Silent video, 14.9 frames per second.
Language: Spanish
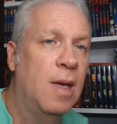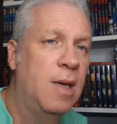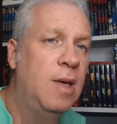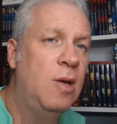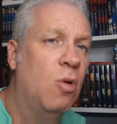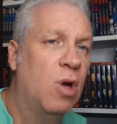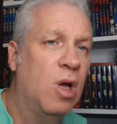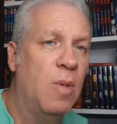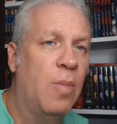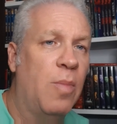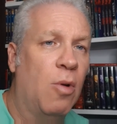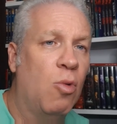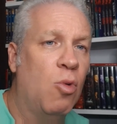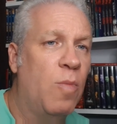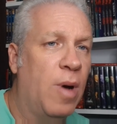y lo que me
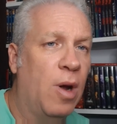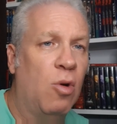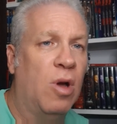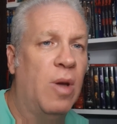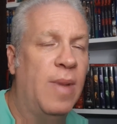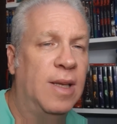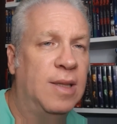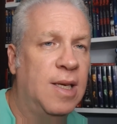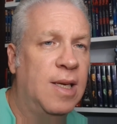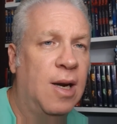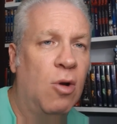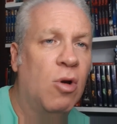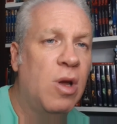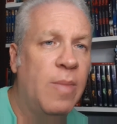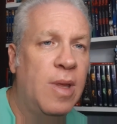preocupa, lo que me altera,
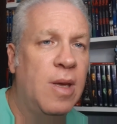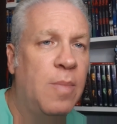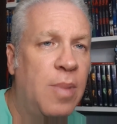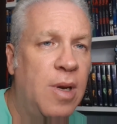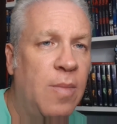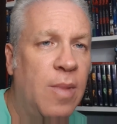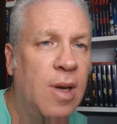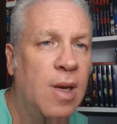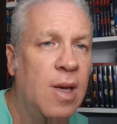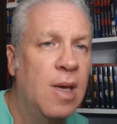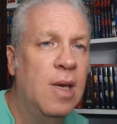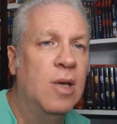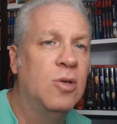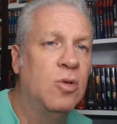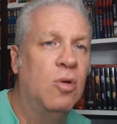lo que me deprime
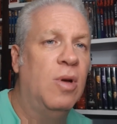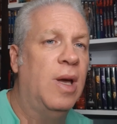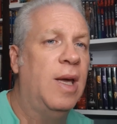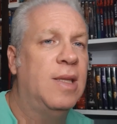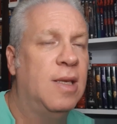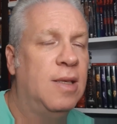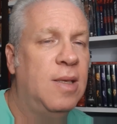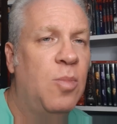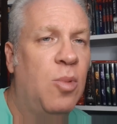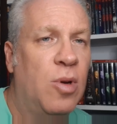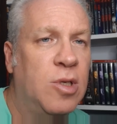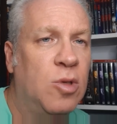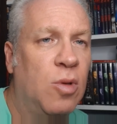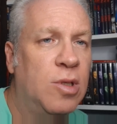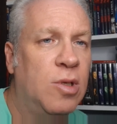son este tipo de
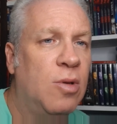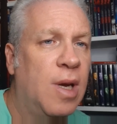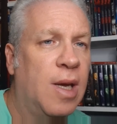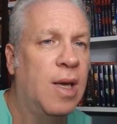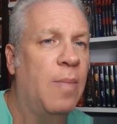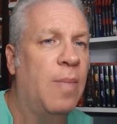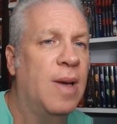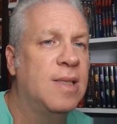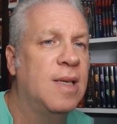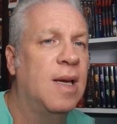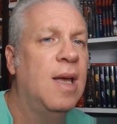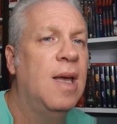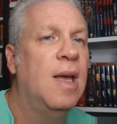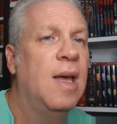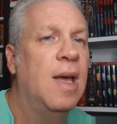situaciones que pasan
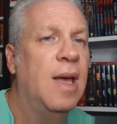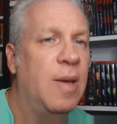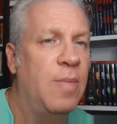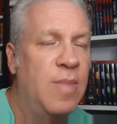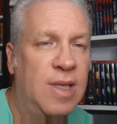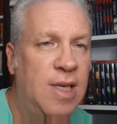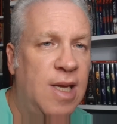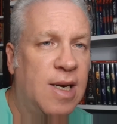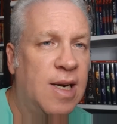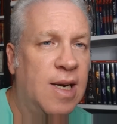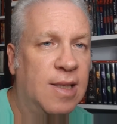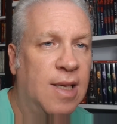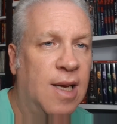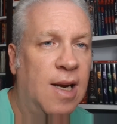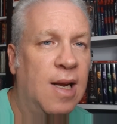en mi tierra
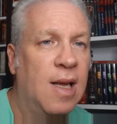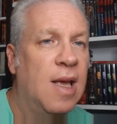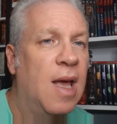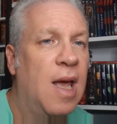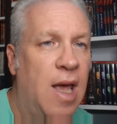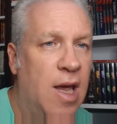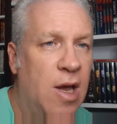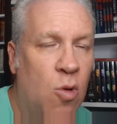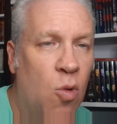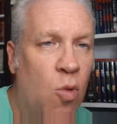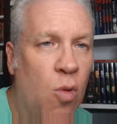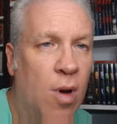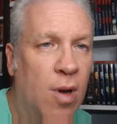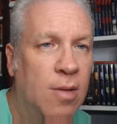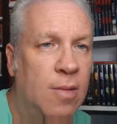natal, en Cuba